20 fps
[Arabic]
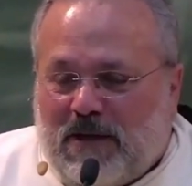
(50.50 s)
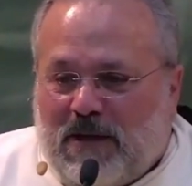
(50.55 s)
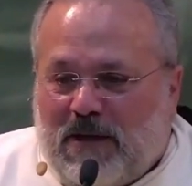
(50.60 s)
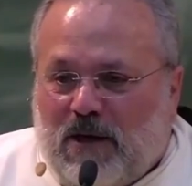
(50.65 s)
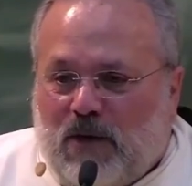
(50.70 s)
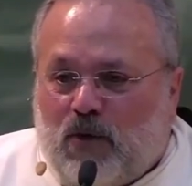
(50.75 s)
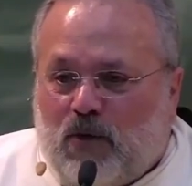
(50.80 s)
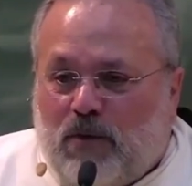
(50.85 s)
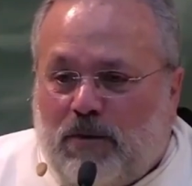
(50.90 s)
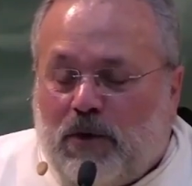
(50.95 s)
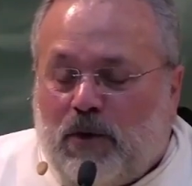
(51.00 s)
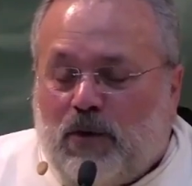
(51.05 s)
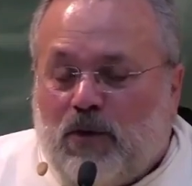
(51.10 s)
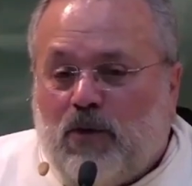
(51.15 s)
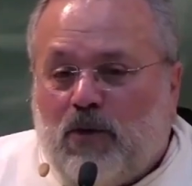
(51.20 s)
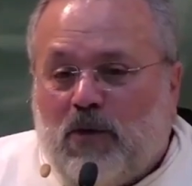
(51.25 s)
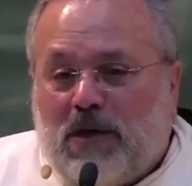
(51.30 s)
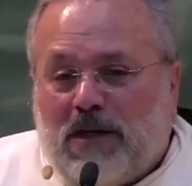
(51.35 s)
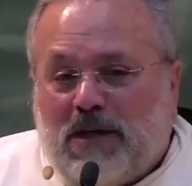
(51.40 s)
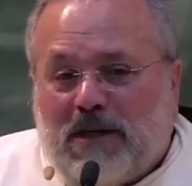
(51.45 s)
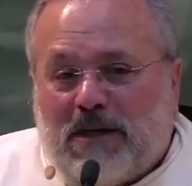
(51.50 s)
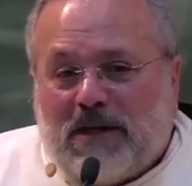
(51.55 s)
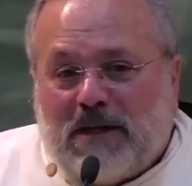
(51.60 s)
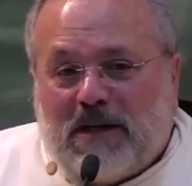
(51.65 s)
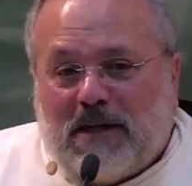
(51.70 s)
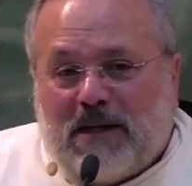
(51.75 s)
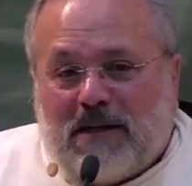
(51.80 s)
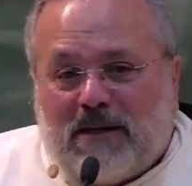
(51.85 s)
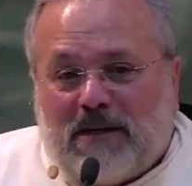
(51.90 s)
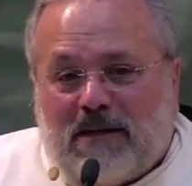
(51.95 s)
وبيقول
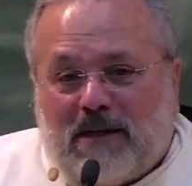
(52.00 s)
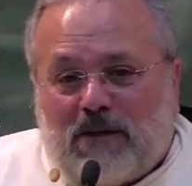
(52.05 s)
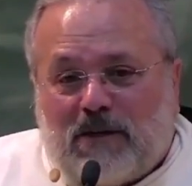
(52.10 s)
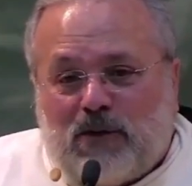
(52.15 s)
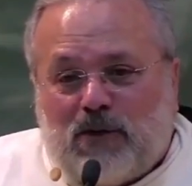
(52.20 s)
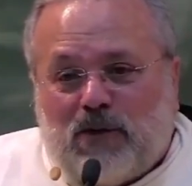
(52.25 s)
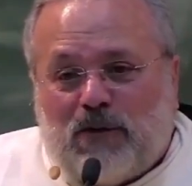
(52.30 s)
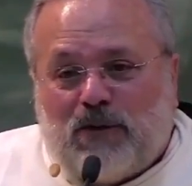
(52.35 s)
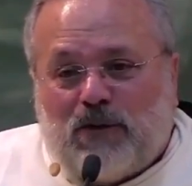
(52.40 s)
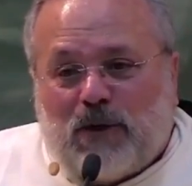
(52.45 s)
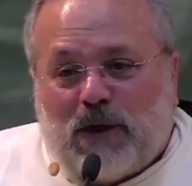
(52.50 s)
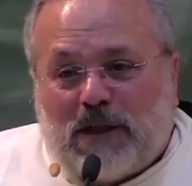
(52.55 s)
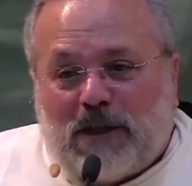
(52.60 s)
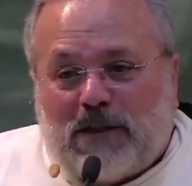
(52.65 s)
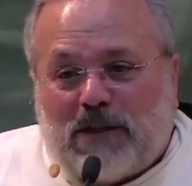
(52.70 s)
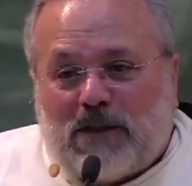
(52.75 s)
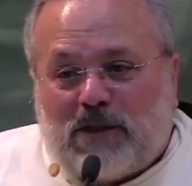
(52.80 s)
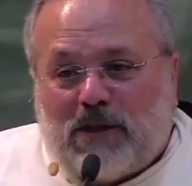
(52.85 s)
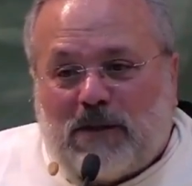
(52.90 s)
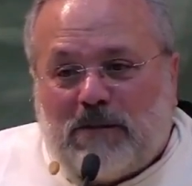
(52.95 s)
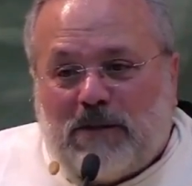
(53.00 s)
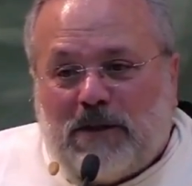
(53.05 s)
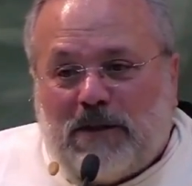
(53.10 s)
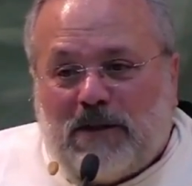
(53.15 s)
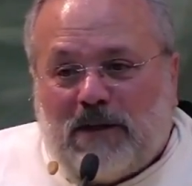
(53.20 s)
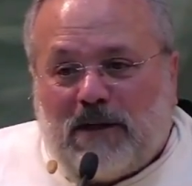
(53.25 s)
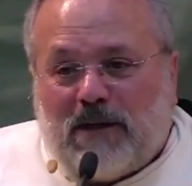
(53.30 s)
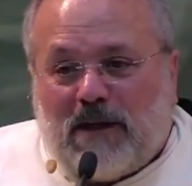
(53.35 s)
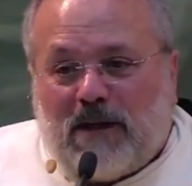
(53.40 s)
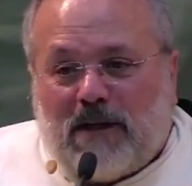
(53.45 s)
تتشوفوا
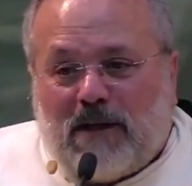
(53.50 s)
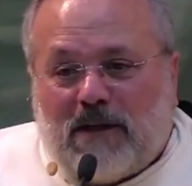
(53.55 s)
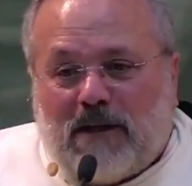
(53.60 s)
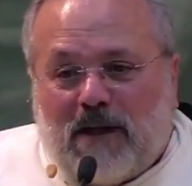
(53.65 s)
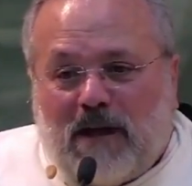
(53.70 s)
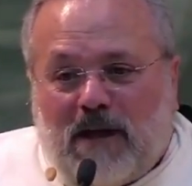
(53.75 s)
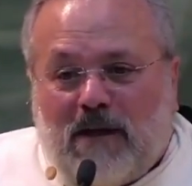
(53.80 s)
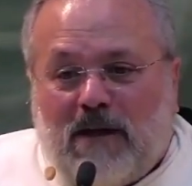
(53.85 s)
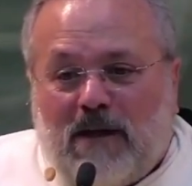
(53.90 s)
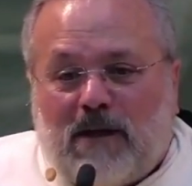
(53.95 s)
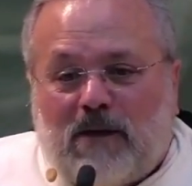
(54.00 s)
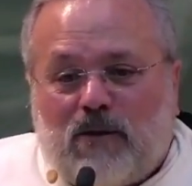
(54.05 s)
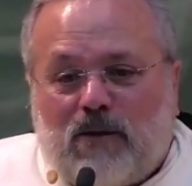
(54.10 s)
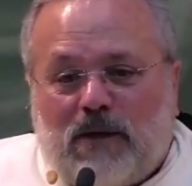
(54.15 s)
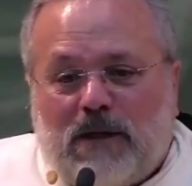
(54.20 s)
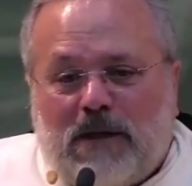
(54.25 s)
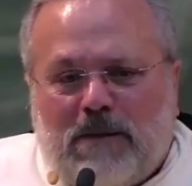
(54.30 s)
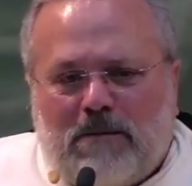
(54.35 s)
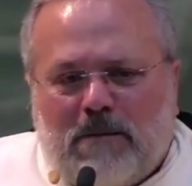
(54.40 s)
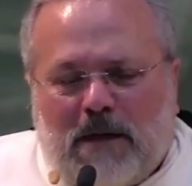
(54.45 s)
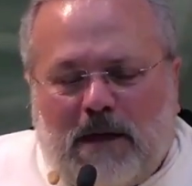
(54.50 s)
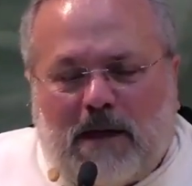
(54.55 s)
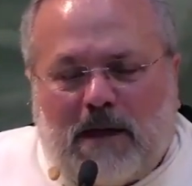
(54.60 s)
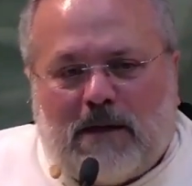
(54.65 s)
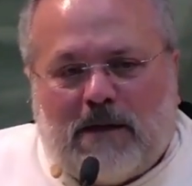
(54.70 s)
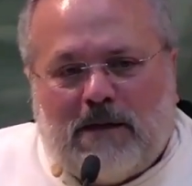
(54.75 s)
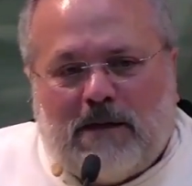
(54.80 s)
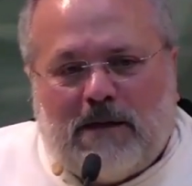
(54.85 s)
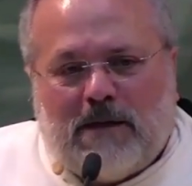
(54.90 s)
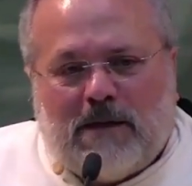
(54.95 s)
هالتشابيه لأن الله هو الأم
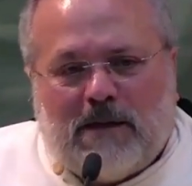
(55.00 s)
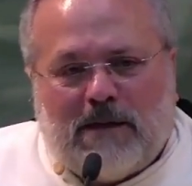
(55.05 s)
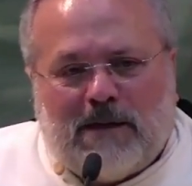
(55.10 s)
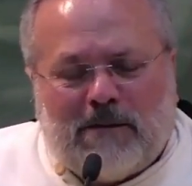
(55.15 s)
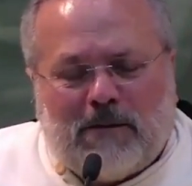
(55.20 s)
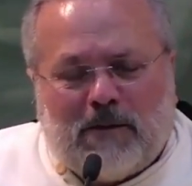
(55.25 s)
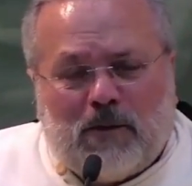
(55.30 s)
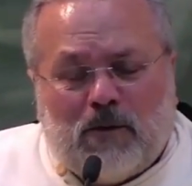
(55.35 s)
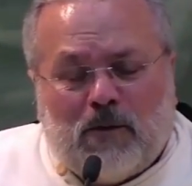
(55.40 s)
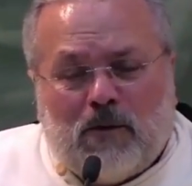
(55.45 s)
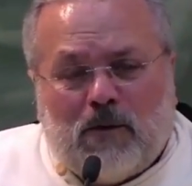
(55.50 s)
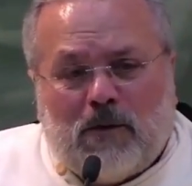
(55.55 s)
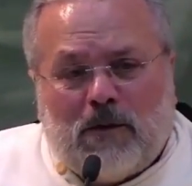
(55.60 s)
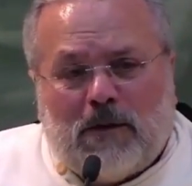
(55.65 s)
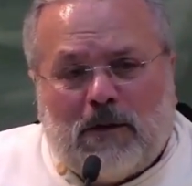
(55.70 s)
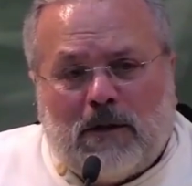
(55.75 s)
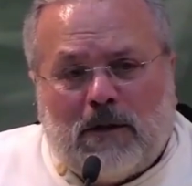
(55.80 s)
الحقيقية بيقول